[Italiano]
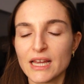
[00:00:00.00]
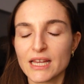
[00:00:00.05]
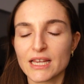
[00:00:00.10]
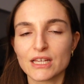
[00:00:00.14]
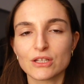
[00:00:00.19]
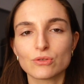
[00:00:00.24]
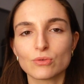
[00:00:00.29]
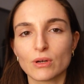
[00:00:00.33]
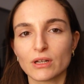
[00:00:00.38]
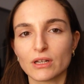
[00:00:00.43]

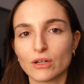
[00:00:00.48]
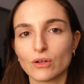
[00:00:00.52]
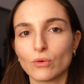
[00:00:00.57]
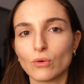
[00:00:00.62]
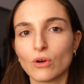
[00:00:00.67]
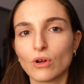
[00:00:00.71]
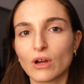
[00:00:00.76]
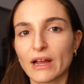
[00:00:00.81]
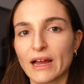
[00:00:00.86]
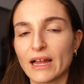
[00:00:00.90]
che suona in
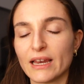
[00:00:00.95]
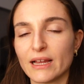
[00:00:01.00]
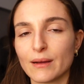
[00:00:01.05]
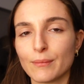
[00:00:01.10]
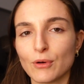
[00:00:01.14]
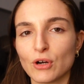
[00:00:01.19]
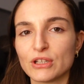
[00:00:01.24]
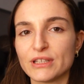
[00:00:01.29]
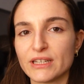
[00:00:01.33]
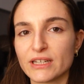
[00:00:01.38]
un locale a
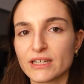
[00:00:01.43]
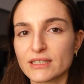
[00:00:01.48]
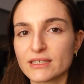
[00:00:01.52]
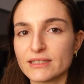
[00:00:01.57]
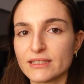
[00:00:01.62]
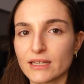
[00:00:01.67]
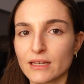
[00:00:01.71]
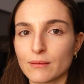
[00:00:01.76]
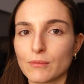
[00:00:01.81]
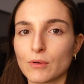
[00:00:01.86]
Modena che
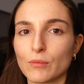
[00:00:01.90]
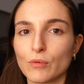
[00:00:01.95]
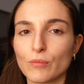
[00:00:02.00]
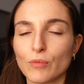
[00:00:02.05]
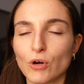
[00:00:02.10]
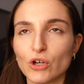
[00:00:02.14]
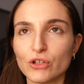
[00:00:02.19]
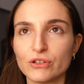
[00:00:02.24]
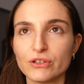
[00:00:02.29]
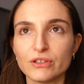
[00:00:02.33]
si chiama
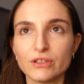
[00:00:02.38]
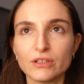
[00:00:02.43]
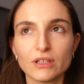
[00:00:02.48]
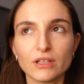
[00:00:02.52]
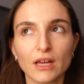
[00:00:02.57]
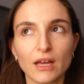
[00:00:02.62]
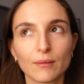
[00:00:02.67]
Bobotti,